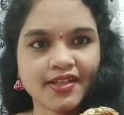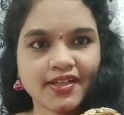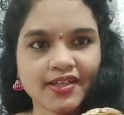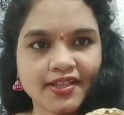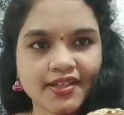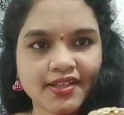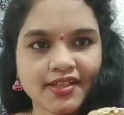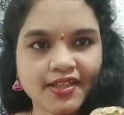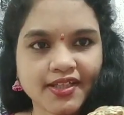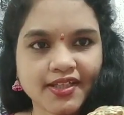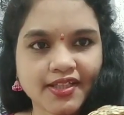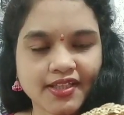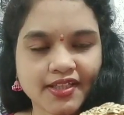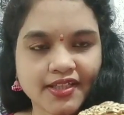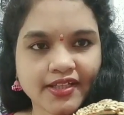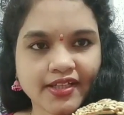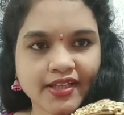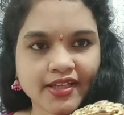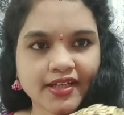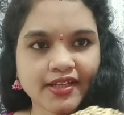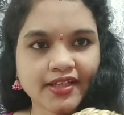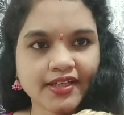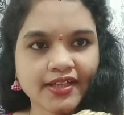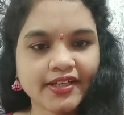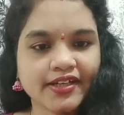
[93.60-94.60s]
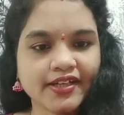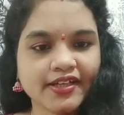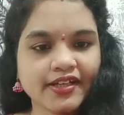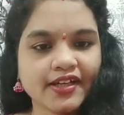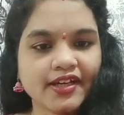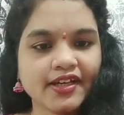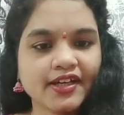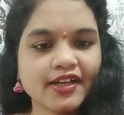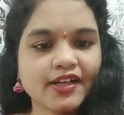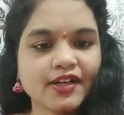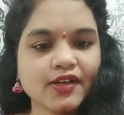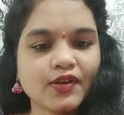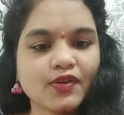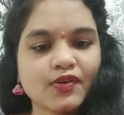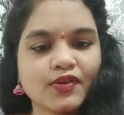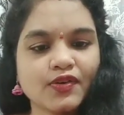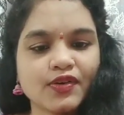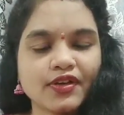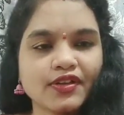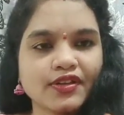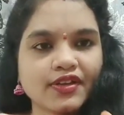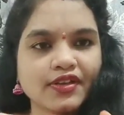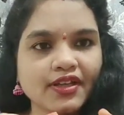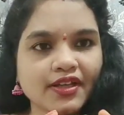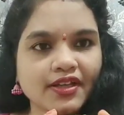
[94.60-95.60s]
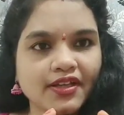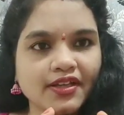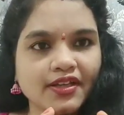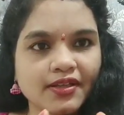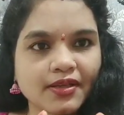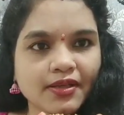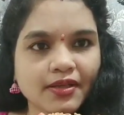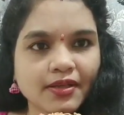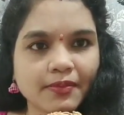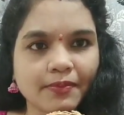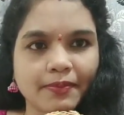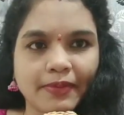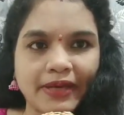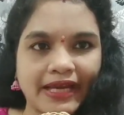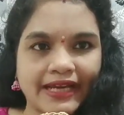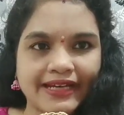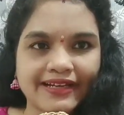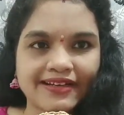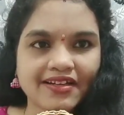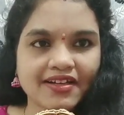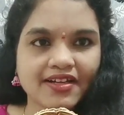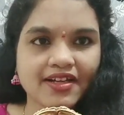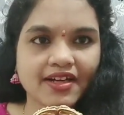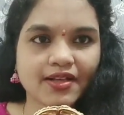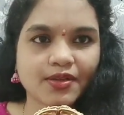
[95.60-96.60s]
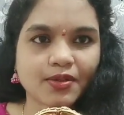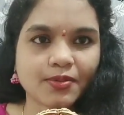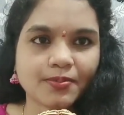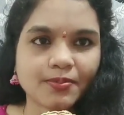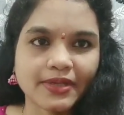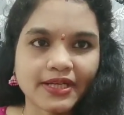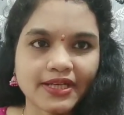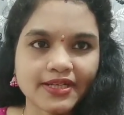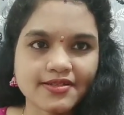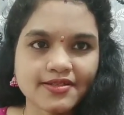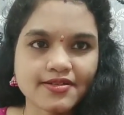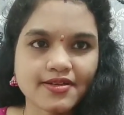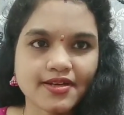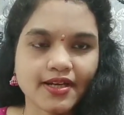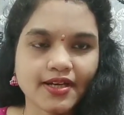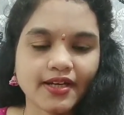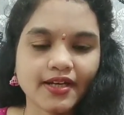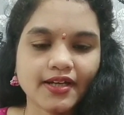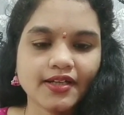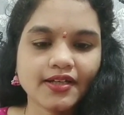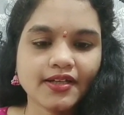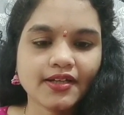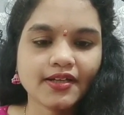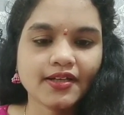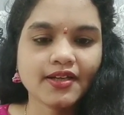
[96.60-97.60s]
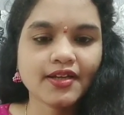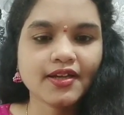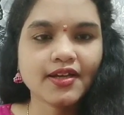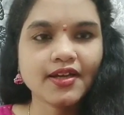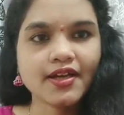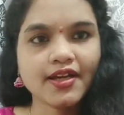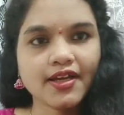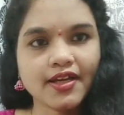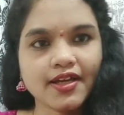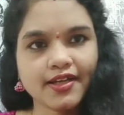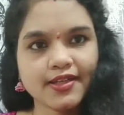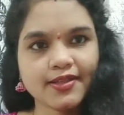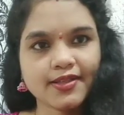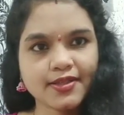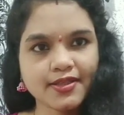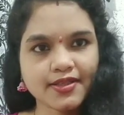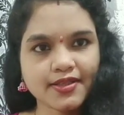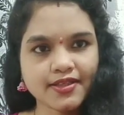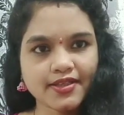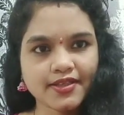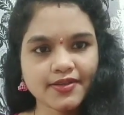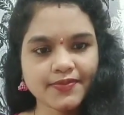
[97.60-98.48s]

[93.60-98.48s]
ఇది ఇది ఇంకా గ్రీన్ కలర్లో ఉంటుంది ఇది బ్యాంగిల్ కాదు బ్రేస్లైట్ ఇది